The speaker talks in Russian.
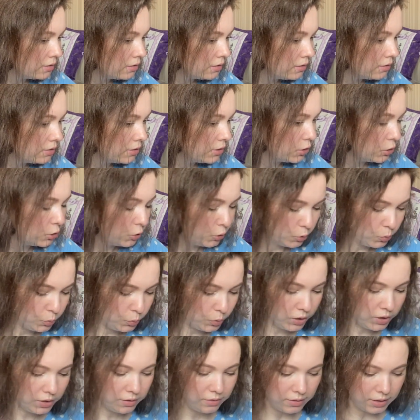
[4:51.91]
вышью
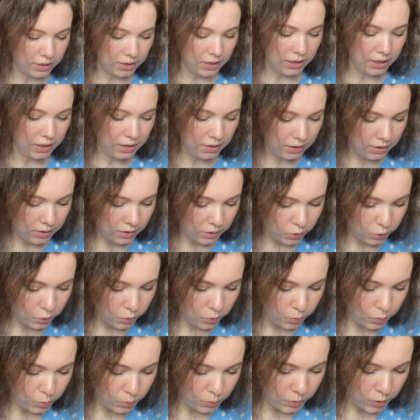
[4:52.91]
первый крестик,
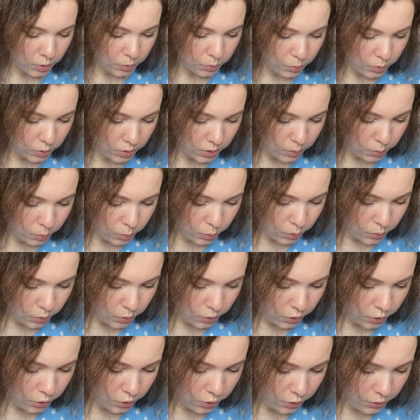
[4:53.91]
чтобы мне было
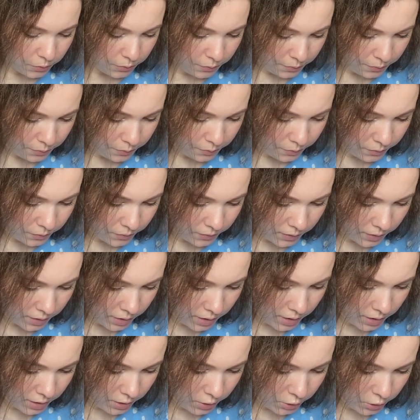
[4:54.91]
проще
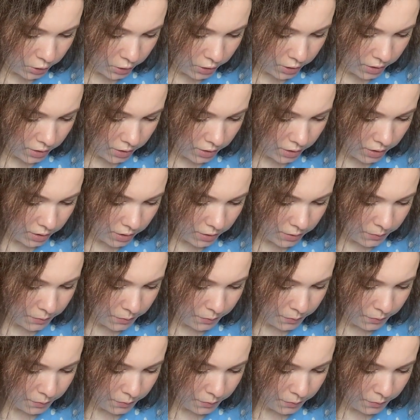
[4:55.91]
дальше идти.